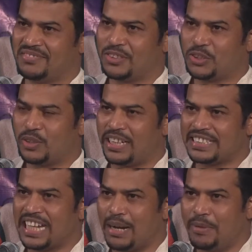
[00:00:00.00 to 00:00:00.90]
রসুলের
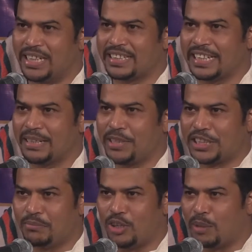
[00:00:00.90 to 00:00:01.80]
সাহাবিদের থেকে
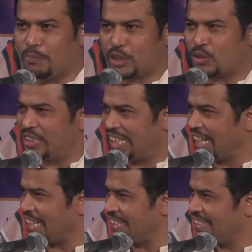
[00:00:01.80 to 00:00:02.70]
বেশি মহব্বত হয়েছে
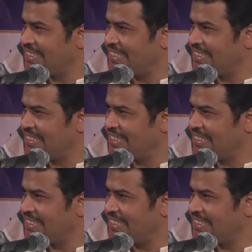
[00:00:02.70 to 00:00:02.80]
নাকি